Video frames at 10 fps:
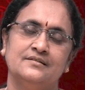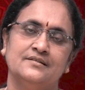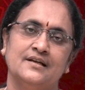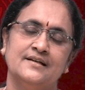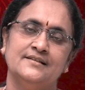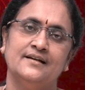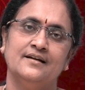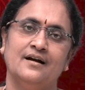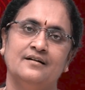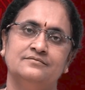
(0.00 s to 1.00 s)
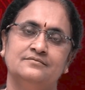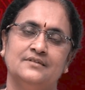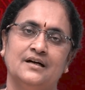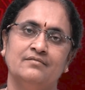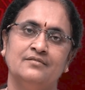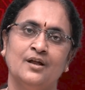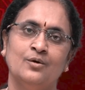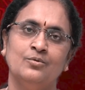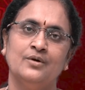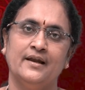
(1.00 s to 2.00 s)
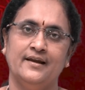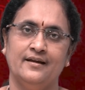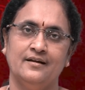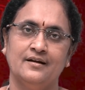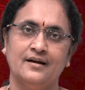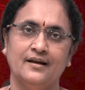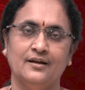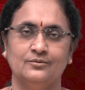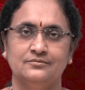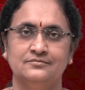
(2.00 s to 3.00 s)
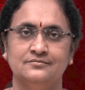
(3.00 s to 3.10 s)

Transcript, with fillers: సహజంగా అందరూ కనే కళలు